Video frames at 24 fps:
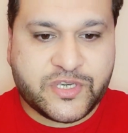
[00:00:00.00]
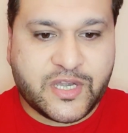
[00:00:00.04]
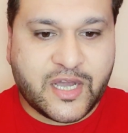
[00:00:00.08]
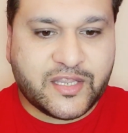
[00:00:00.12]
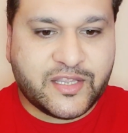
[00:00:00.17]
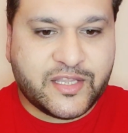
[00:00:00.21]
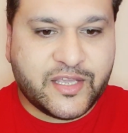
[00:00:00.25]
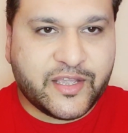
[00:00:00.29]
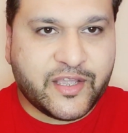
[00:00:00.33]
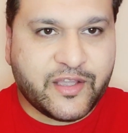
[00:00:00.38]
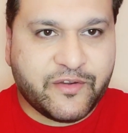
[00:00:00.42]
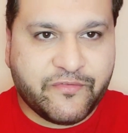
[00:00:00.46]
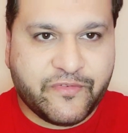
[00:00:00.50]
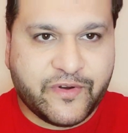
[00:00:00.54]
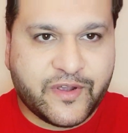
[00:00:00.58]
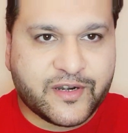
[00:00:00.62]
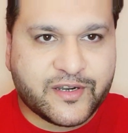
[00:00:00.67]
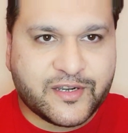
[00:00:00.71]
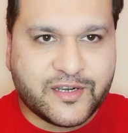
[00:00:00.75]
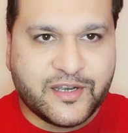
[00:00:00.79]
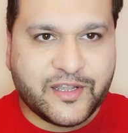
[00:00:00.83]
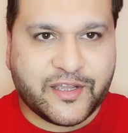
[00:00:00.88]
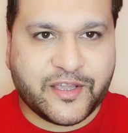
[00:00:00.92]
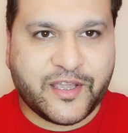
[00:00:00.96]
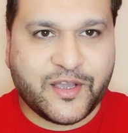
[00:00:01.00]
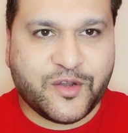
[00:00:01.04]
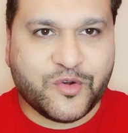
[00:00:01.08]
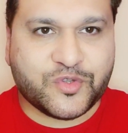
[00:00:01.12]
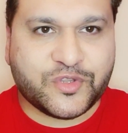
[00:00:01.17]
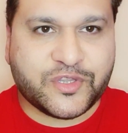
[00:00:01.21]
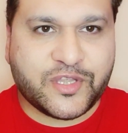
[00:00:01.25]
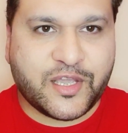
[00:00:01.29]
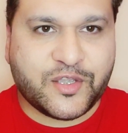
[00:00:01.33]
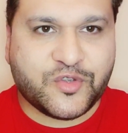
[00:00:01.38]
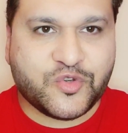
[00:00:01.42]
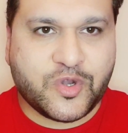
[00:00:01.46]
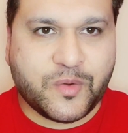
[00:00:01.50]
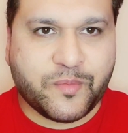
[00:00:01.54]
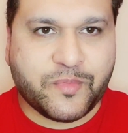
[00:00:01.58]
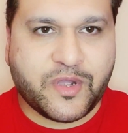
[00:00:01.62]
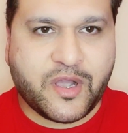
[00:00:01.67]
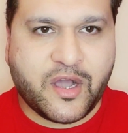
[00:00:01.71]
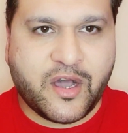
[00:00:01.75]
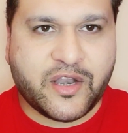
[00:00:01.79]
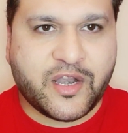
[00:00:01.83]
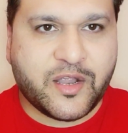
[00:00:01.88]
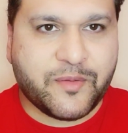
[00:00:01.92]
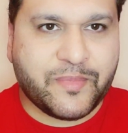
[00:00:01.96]
चांदी के वर्क लगे होते हैं जो हम
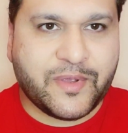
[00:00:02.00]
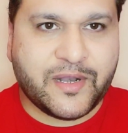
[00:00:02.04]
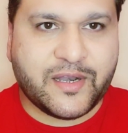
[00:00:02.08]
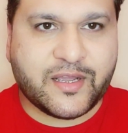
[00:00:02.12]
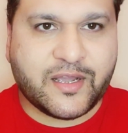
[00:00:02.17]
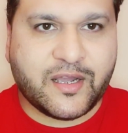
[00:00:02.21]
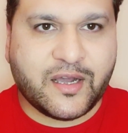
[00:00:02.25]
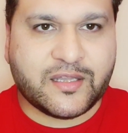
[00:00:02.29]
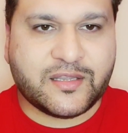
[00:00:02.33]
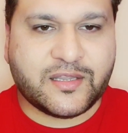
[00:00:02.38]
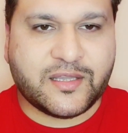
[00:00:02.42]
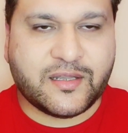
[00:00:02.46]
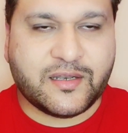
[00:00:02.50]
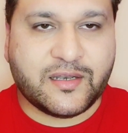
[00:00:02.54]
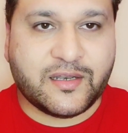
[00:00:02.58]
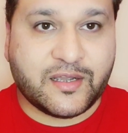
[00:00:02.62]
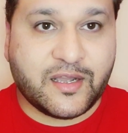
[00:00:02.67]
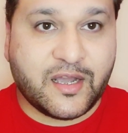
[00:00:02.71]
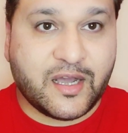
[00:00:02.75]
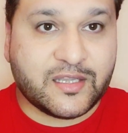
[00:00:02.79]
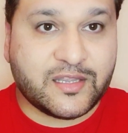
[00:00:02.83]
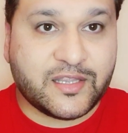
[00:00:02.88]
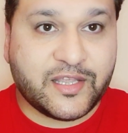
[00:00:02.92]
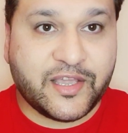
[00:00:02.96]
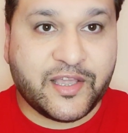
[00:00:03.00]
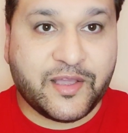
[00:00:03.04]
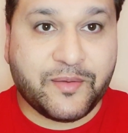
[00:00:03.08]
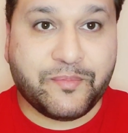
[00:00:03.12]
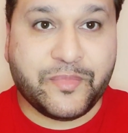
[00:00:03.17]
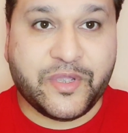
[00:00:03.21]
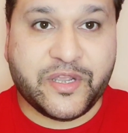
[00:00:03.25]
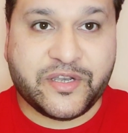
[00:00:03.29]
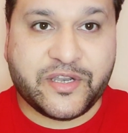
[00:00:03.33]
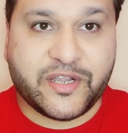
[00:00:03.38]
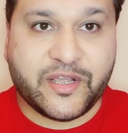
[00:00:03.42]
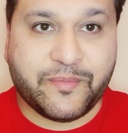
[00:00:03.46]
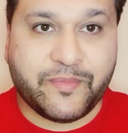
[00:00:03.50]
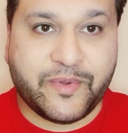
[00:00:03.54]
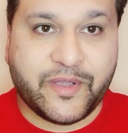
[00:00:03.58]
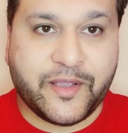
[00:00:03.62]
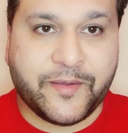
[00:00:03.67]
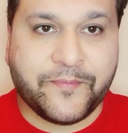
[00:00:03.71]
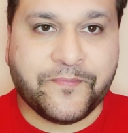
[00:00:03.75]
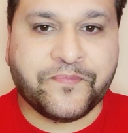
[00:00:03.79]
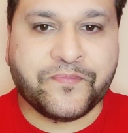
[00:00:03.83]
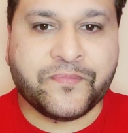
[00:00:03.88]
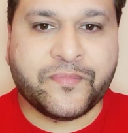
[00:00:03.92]
खाने पे लिखाते लगाते हैं मीठे पे